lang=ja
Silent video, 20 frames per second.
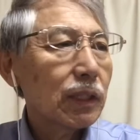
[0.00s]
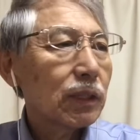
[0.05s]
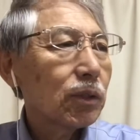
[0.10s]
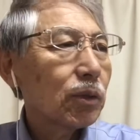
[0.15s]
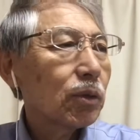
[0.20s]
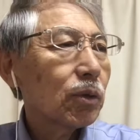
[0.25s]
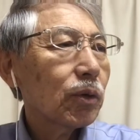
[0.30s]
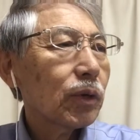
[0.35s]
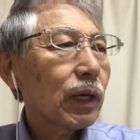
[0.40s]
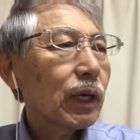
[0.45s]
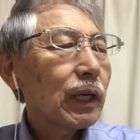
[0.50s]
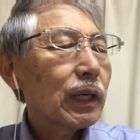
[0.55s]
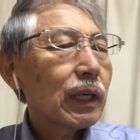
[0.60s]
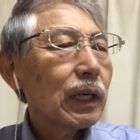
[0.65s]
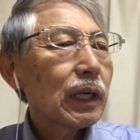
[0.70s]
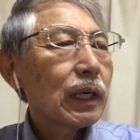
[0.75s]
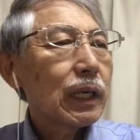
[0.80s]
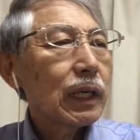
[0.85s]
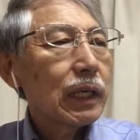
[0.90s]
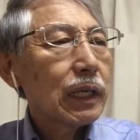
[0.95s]
いろいろ
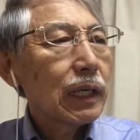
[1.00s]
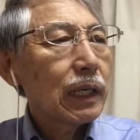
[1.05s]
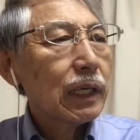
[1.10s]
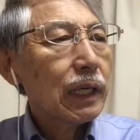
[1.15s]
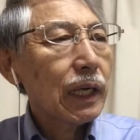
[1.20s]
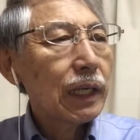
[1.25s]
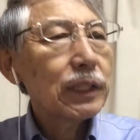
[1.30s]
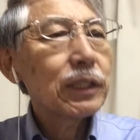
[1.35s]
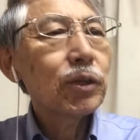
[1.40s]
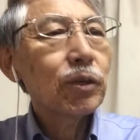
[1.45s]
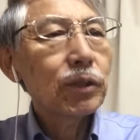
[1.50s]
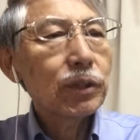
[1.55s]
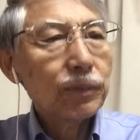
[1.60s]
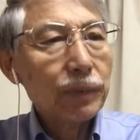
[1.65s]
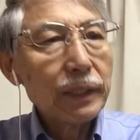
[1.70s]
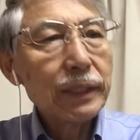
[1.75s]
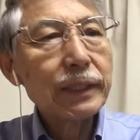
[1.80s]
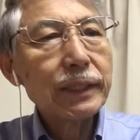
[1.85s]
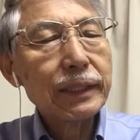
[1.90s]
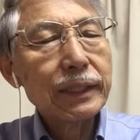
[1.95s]
書いておりま
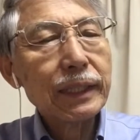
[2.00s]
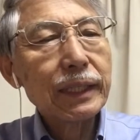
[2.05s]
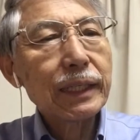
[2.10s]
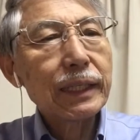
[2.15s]
す。